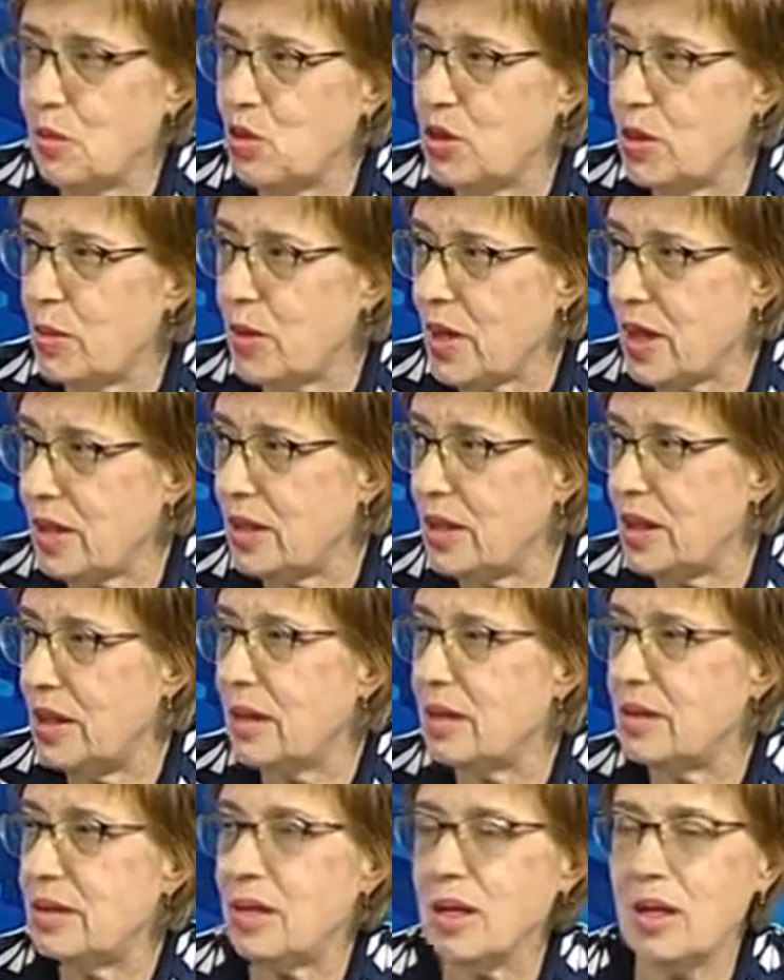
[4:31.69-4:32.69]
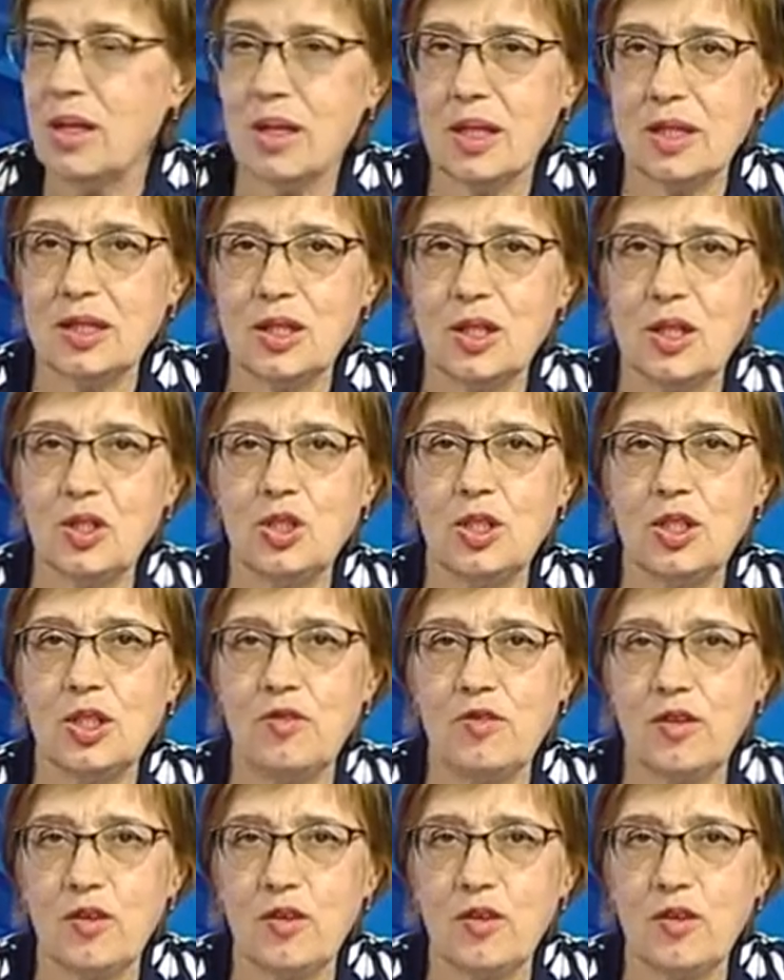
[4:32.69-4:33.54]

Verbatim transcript: иммунопротекторы, различные